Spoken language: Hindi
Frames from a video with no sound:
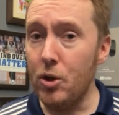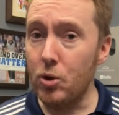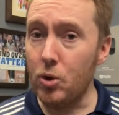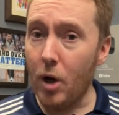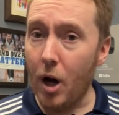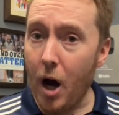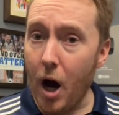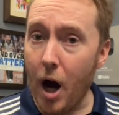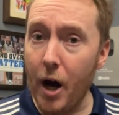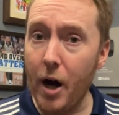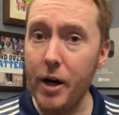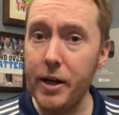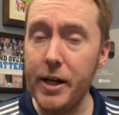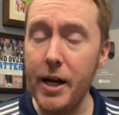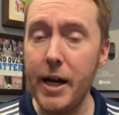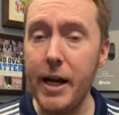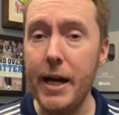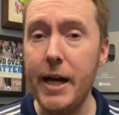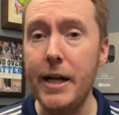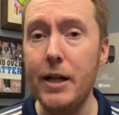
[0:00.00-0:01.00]
तो अगर
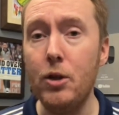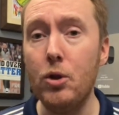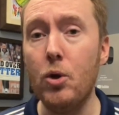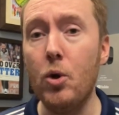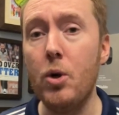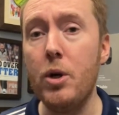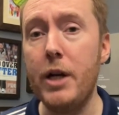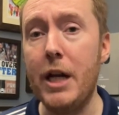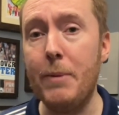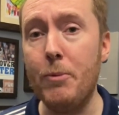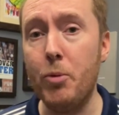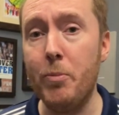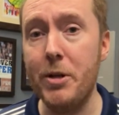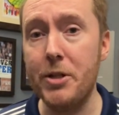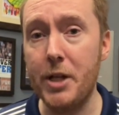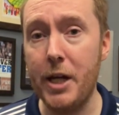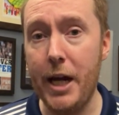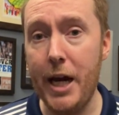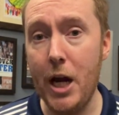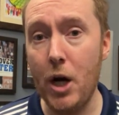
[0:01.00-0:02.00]
ये इन दो टीमों में
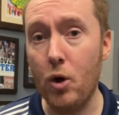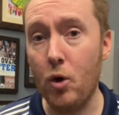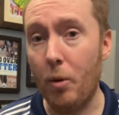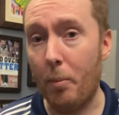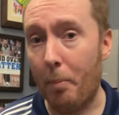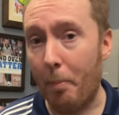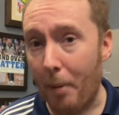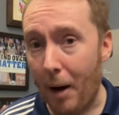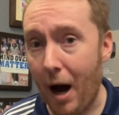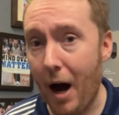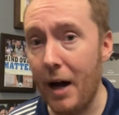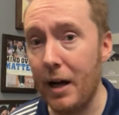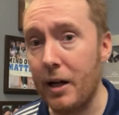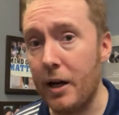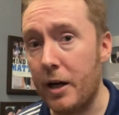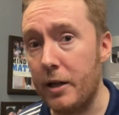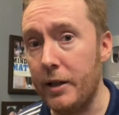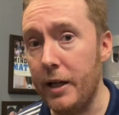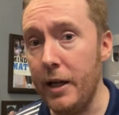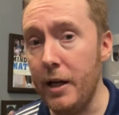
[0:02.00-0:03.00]
से एक को बाहर
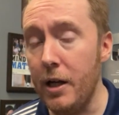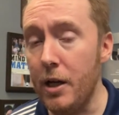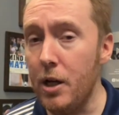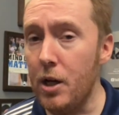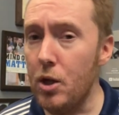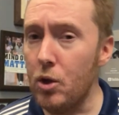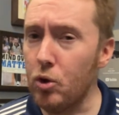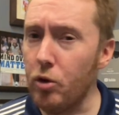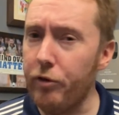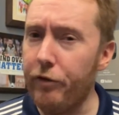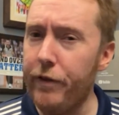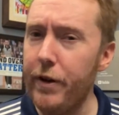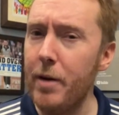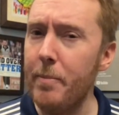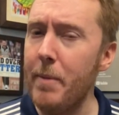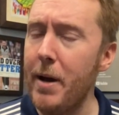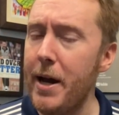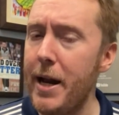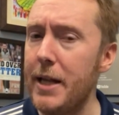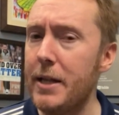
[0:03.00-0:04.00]
कर दें तो फिर
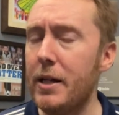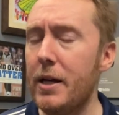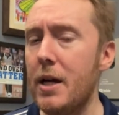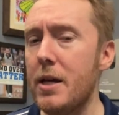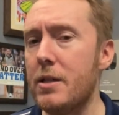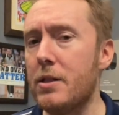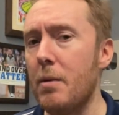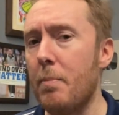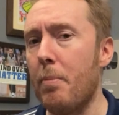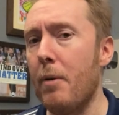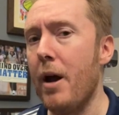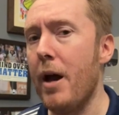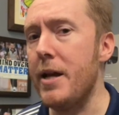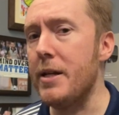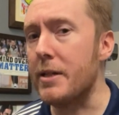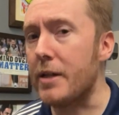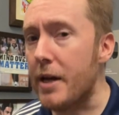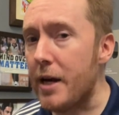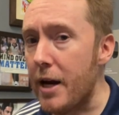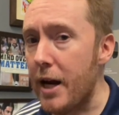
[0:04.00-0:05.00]
मैं इतना
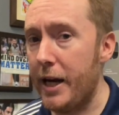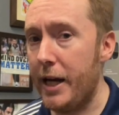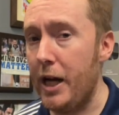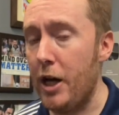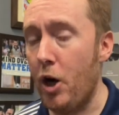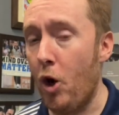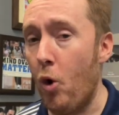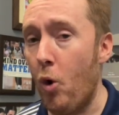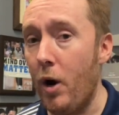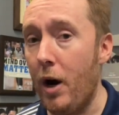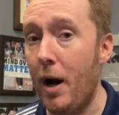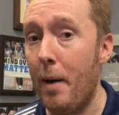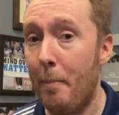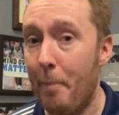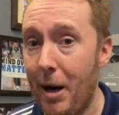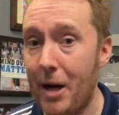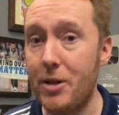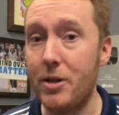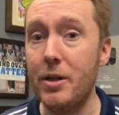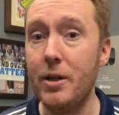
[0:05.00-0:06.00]
सरप्राइज नहीं रहूंगा
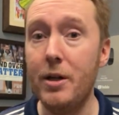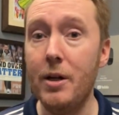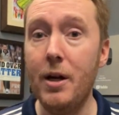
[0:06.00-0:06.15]
बट